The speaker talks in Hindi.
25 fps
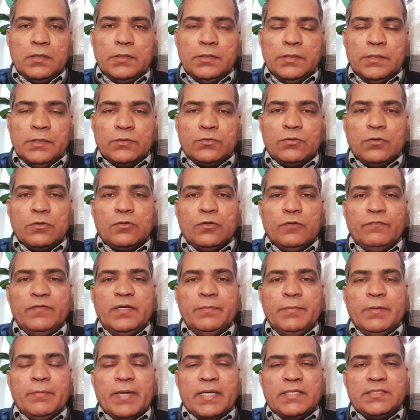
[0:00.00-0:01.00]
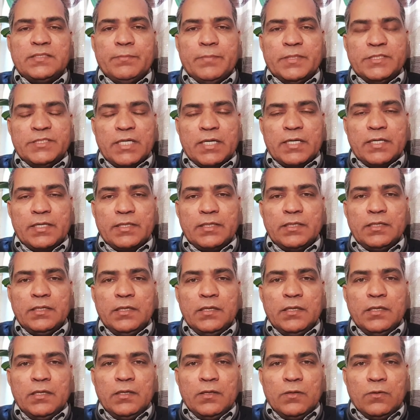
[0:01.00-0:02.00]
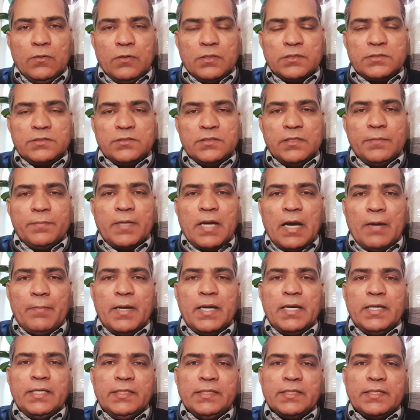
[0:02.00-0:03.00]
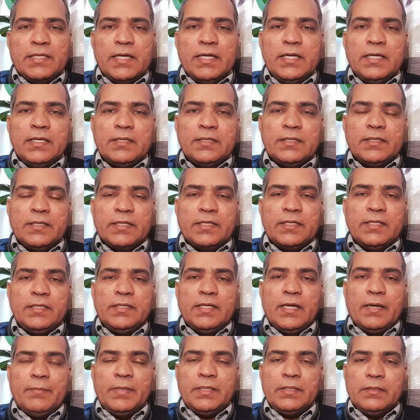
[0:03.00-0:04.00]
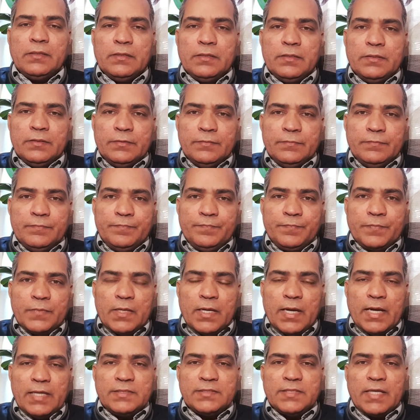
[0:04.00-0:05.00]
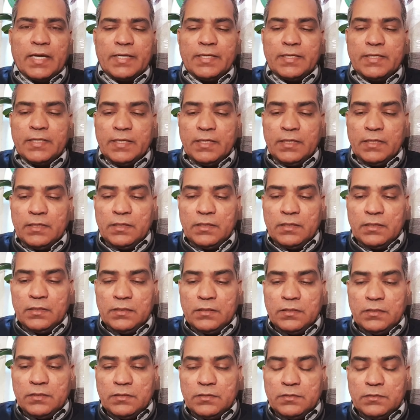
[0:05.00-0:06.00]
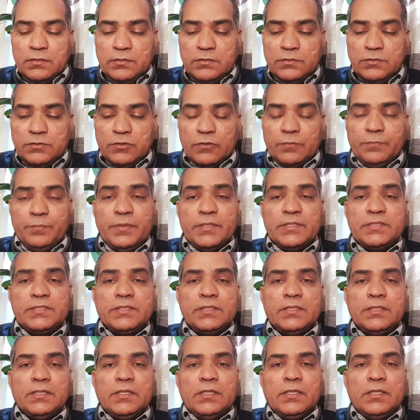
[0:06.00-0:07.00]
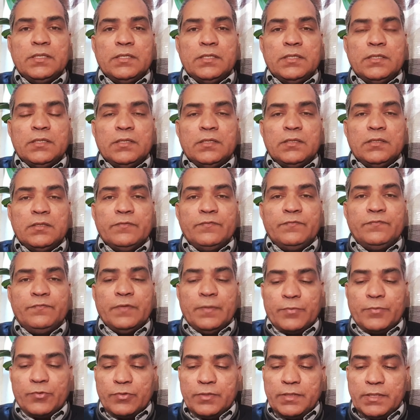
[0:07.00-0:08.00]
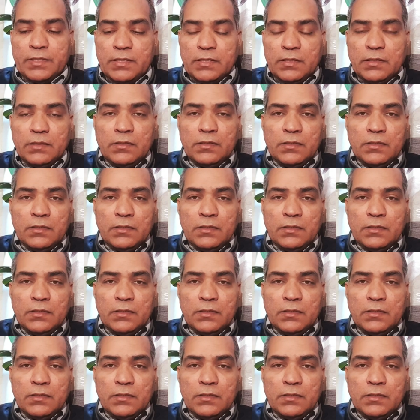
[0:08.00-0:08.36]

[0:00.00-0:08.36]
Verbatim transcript: इनको कोविड बीमारी से बचा कर रख और सब काम इनका करके दिया हमें आज तारीख है चौबीस फेबरवरी की